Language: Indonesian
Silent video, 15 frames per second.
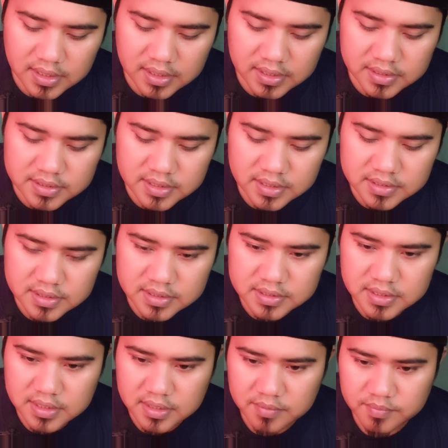arisa
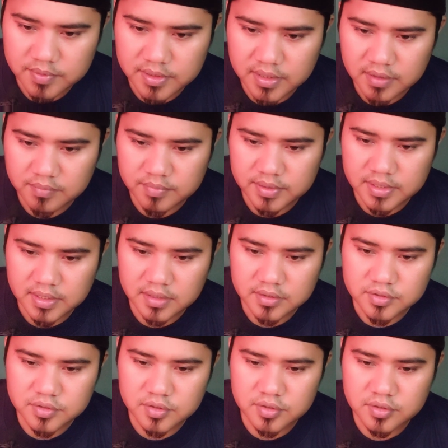sesana pirang-pirang
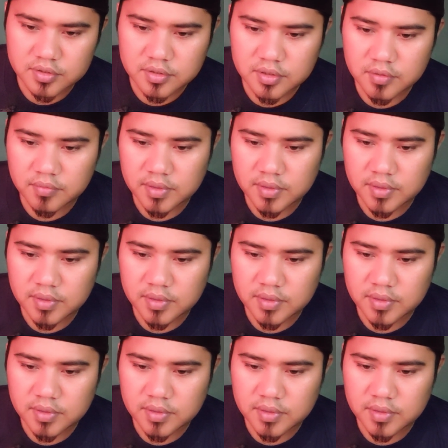contoh